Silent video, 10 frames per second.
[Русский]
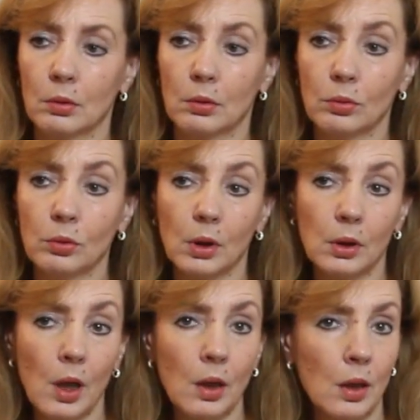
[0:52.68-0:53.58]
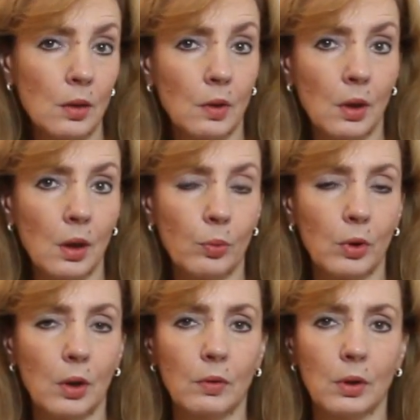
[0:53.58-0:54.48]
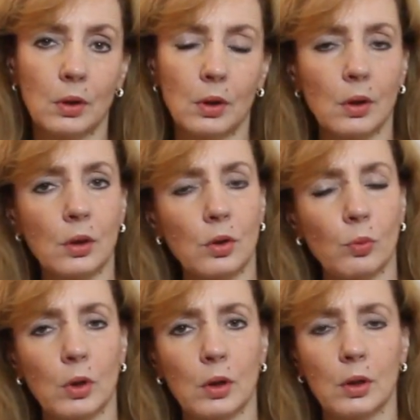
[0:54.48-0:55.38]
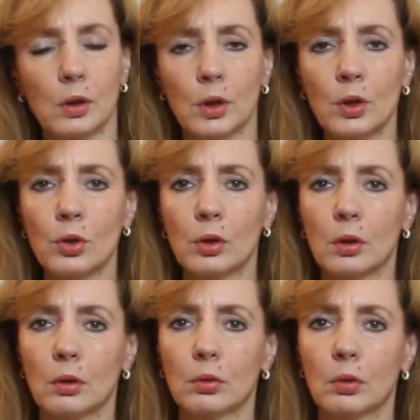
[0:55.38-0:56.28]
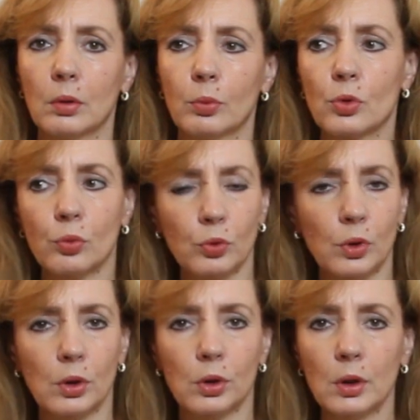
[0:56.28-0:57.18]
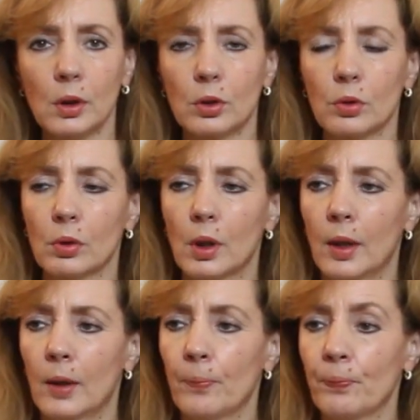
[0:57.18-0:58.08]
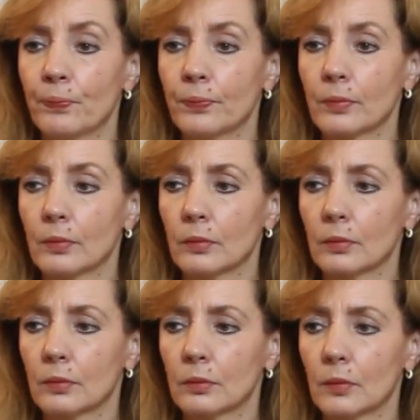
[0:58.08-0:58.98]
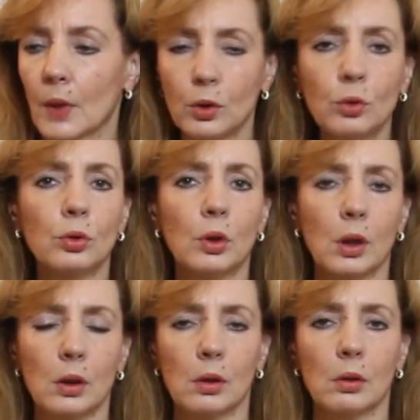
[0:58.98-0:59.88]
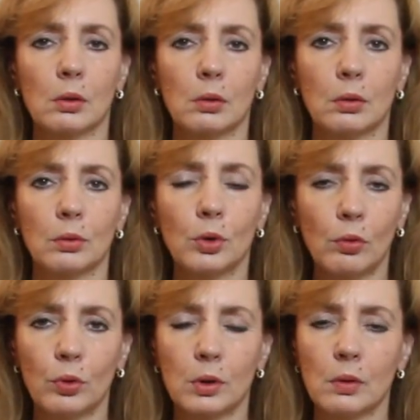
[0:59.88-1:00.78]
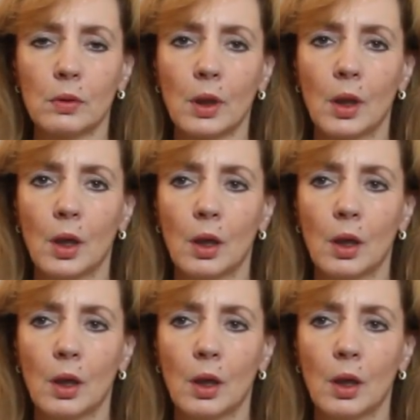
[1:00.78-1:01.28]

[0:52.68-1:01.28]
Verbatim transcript: Ну, тогда есть вторая половина таких же молодых женщин, которые почему-то решили, что они тоже хотят удовольствия,